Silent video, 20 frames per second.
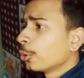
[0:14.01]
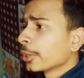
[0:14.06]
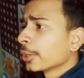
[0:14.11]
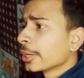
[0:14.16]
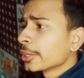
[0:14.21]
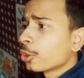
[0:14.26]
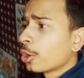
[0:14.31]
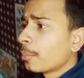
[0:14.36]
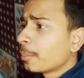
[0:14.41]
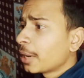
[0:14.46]
तो
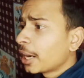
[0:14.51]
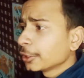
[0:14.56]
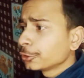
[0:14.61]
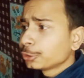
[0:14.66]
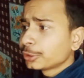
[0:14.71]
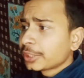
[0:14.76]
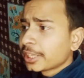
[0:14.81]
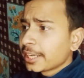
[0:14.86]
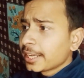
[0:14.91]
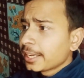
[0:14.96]
हम आ
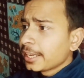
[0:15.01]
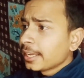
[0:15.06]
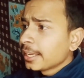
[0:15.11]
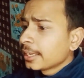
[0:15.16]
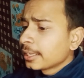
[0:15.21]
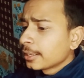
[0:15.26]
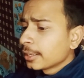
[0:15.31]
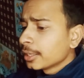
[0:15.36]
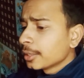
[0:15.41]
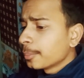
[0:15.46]
चुके हैं
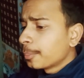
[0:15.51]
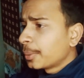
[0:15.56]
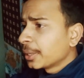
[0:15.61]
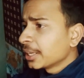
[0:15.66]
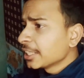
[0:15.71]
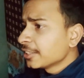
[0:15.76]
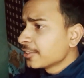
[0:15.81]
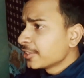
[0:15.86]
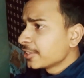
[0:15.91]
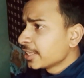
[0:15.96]
एक
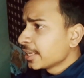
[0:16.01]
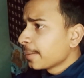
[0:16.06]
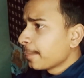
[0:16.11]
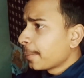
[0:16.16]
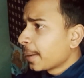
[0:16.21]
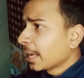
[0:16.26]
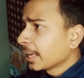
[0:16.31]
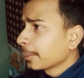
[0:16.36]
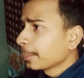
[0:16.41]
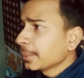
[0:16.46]
बड़ी से
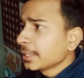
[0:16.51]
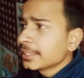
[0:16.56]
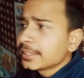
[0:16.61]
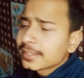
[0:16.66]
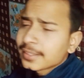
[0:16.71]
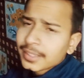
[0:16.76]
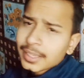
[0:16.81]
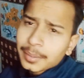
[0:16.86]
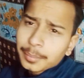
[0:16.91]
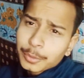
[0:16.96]
बैंक में
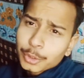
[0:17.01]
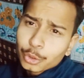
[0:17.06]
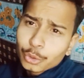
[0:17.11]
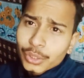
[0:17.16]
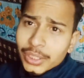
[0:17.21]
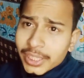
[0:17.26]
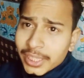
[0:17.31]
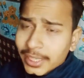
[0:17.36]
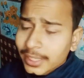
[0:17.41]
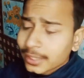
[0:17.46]
जितना हम लूट
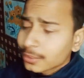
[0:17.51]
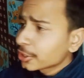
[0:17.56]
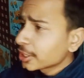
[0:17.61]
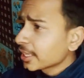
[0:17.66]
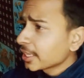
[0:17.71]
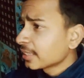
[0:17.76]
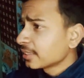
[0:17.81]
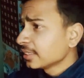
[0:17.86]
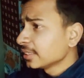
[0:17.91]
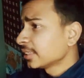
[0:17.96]
के इसकी
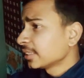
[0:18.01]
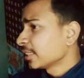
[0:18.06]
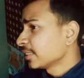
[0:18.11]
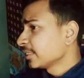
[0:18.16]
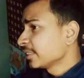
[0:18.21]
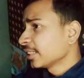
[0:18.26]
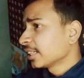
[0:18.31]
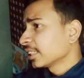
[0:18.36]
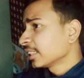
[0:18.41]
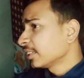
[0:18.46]
ऐसी तैसी
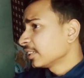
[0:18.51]
करने